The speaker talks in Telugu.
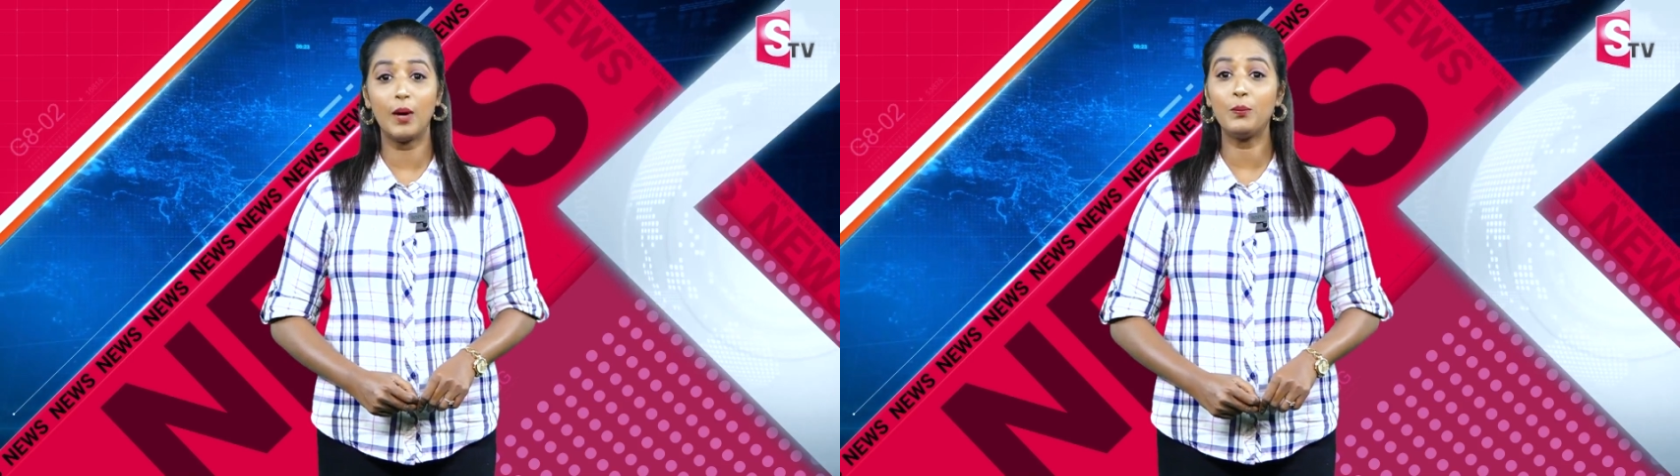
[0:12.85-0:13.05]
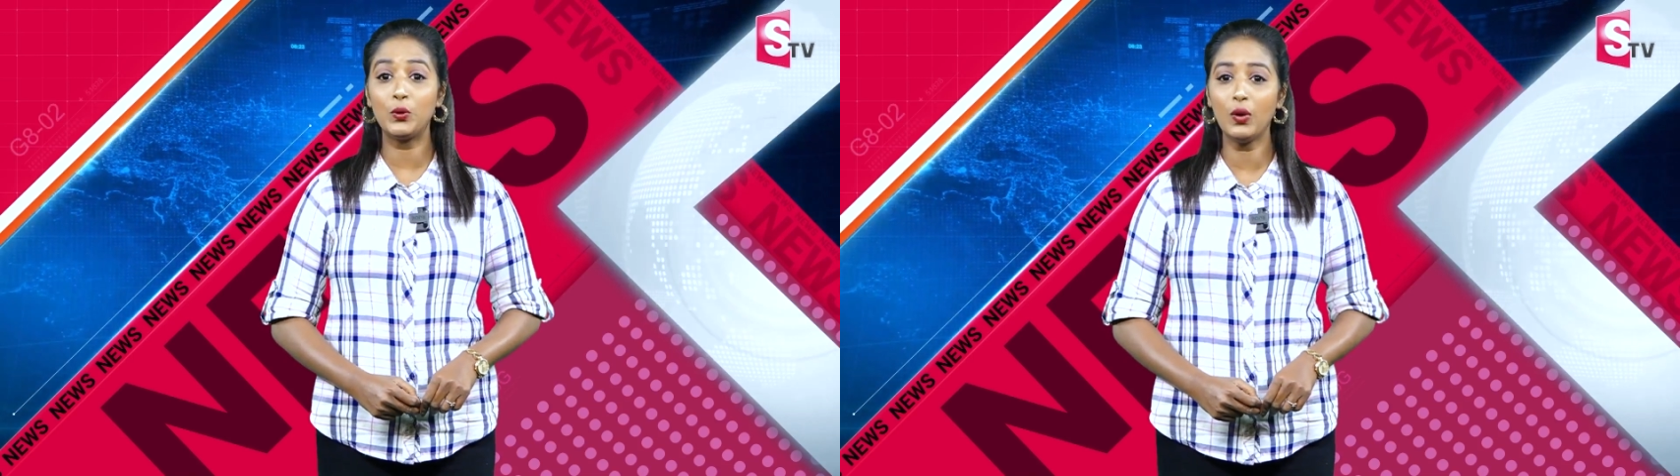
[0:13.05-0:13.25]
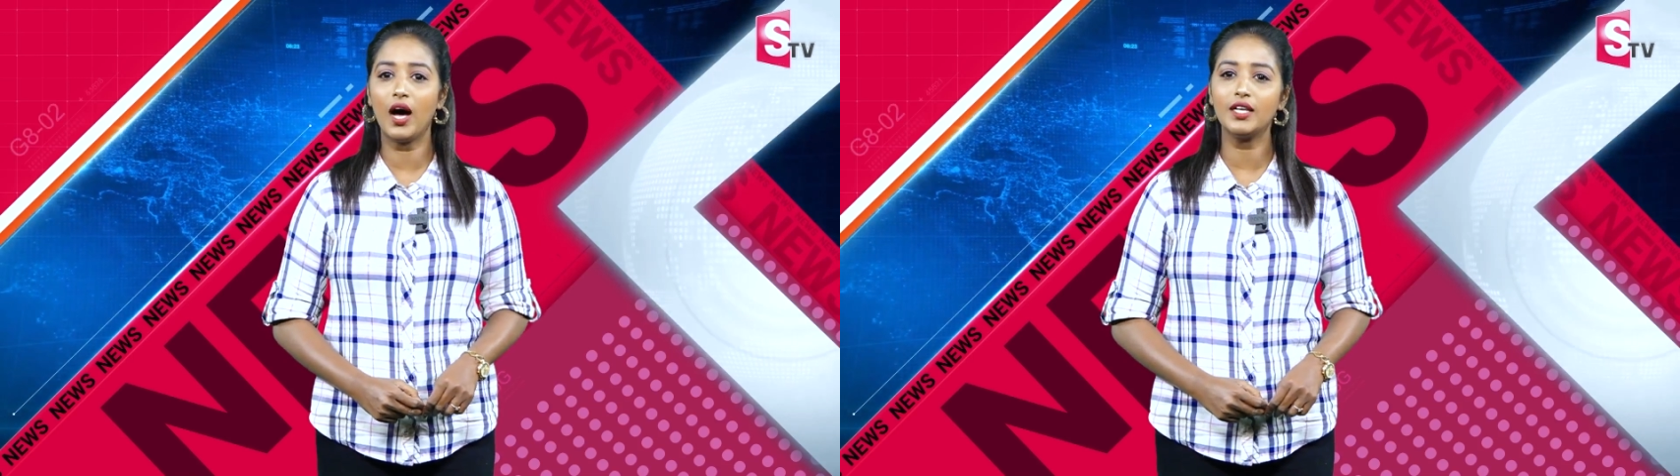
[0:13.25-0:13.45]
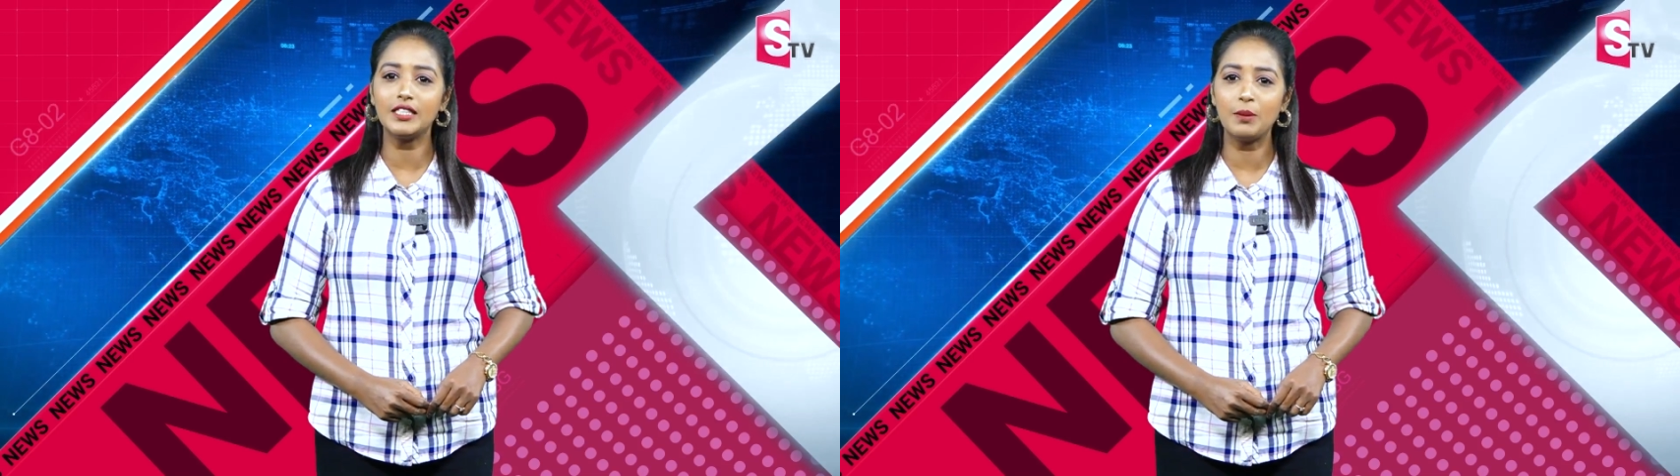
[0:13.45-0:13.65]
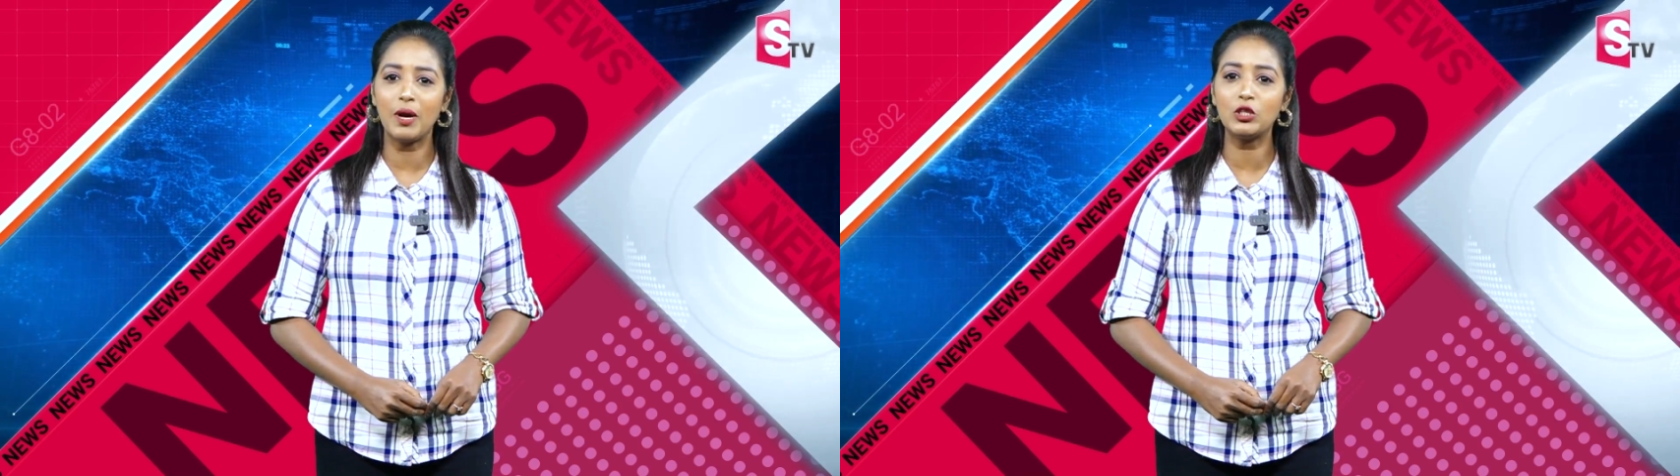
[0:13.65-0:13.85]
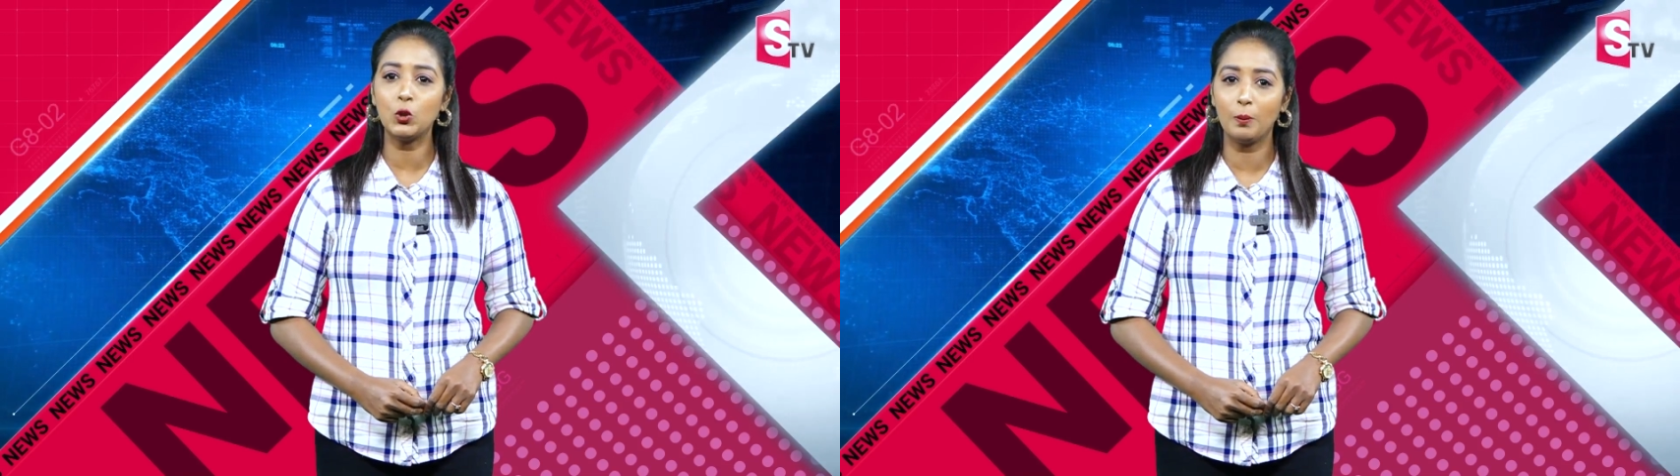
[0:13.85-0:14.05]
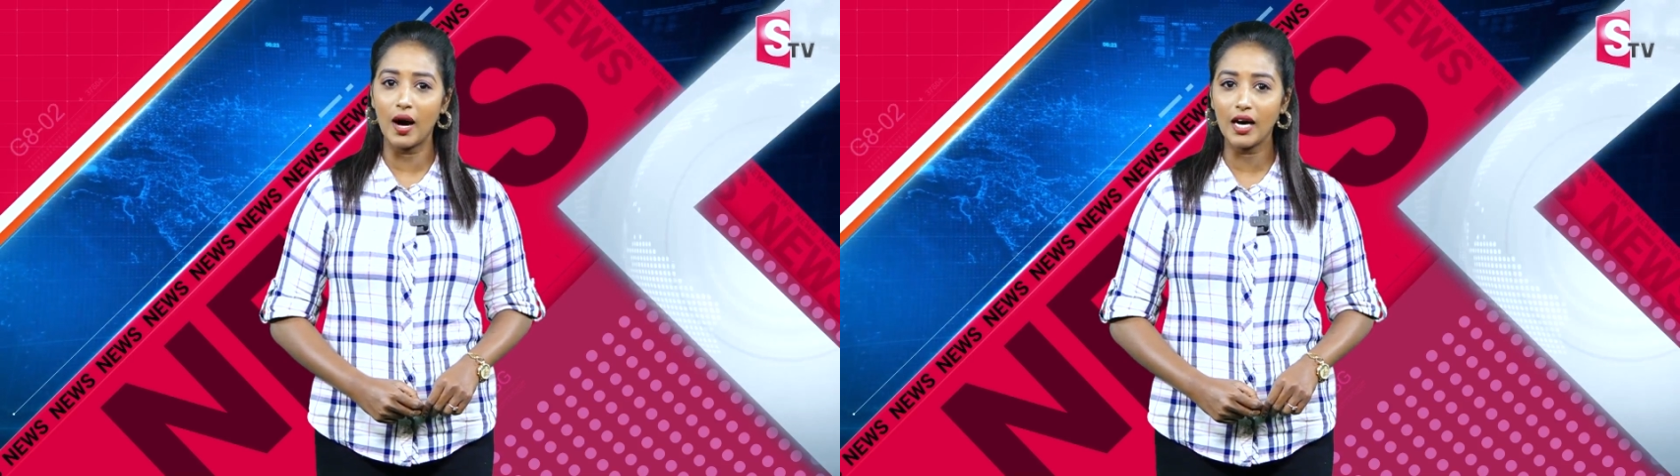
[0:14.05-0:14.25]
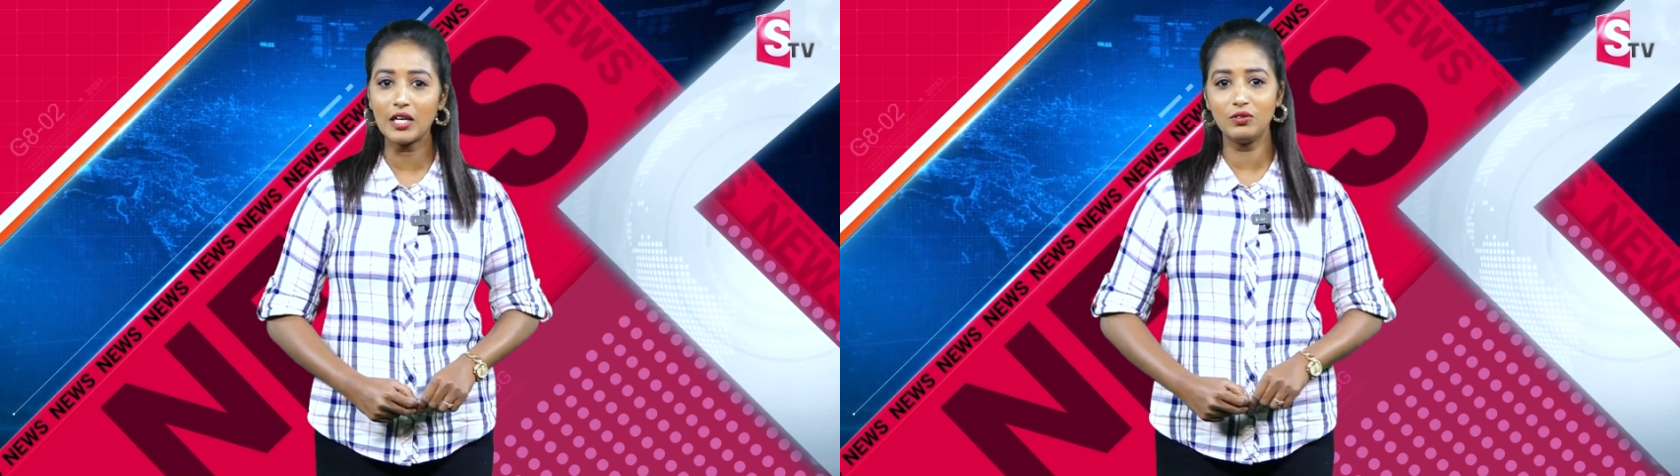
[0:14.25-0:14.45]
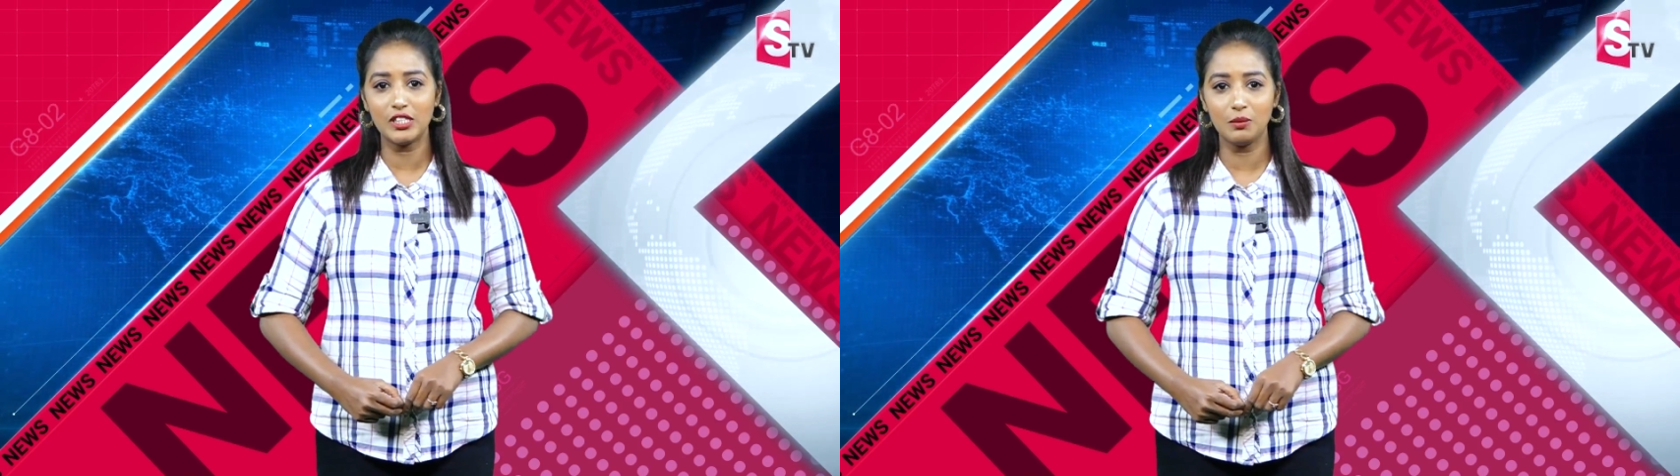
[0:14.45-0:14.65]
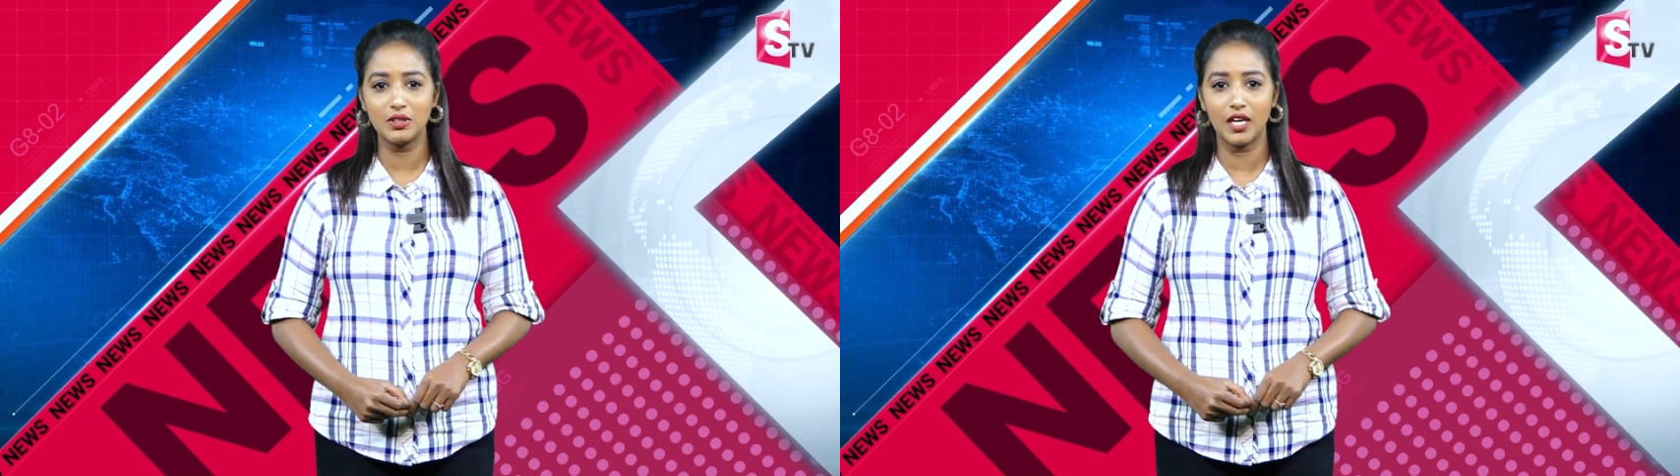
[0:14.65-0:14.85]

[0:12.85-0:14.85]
అప్పుడు ఆ సినిమాతో భారీ విజయం